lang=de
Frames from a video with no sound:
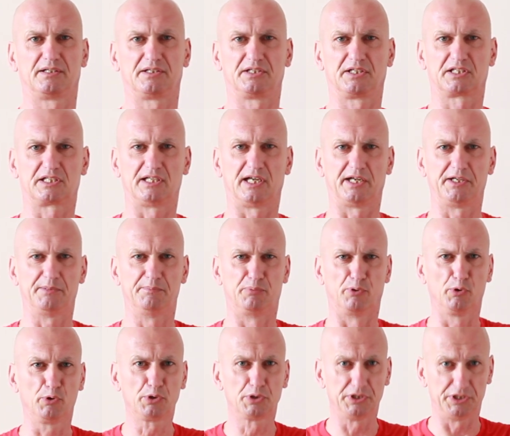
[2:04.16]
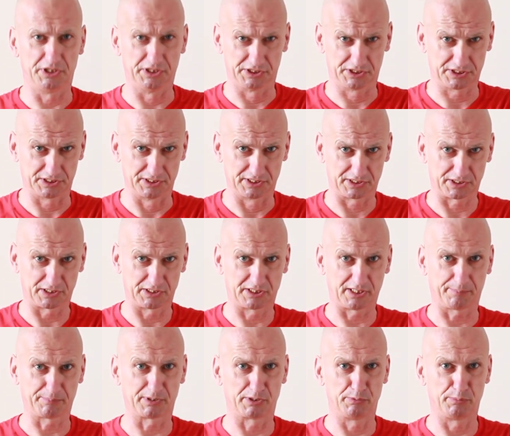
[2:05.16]
eine kleine Brücke ist. Ne? Ich
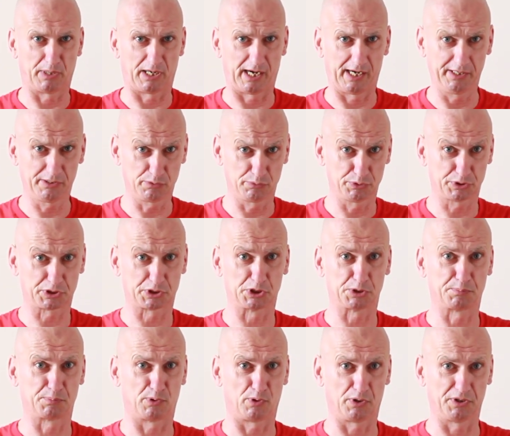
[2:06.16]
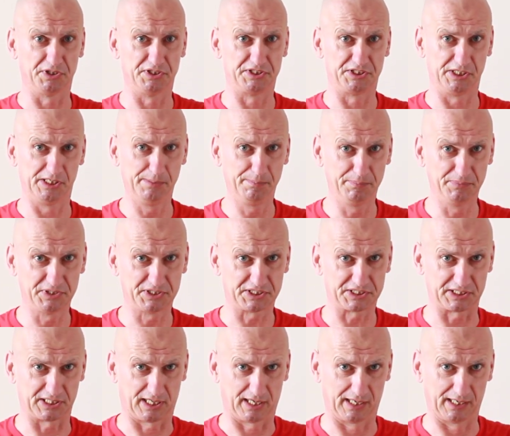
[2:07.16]
habe ja über Haikus gesprochen,
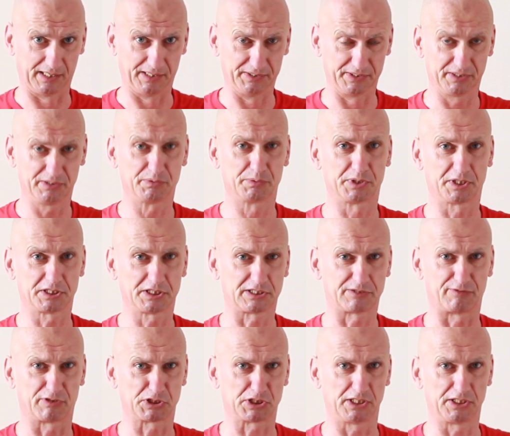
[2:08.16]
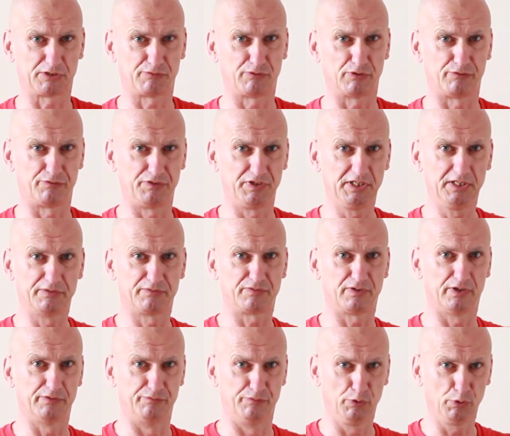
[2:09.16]
Silbenzahl. Ne? Und das ist wahrscheinlich für viele
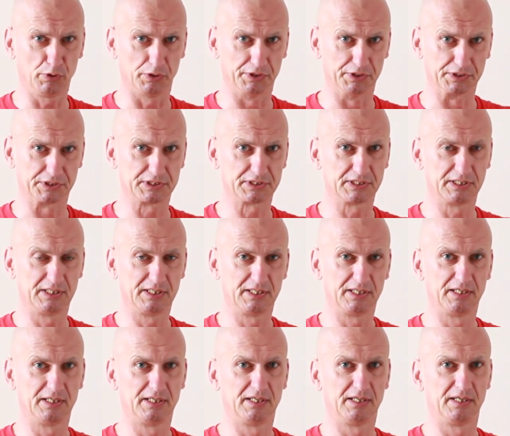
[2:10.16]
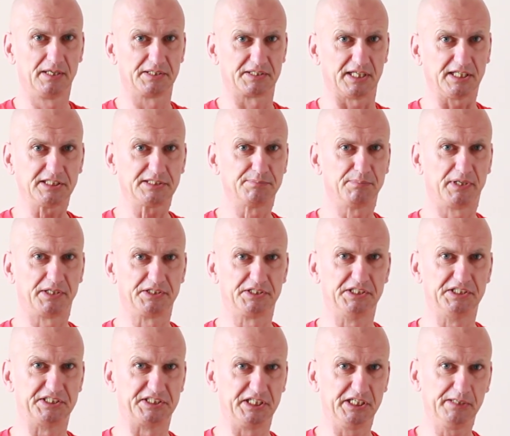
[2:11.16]
verwirrend, dass man
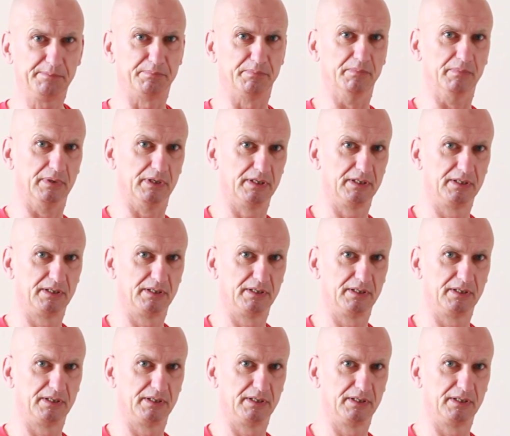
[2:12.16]
die Silben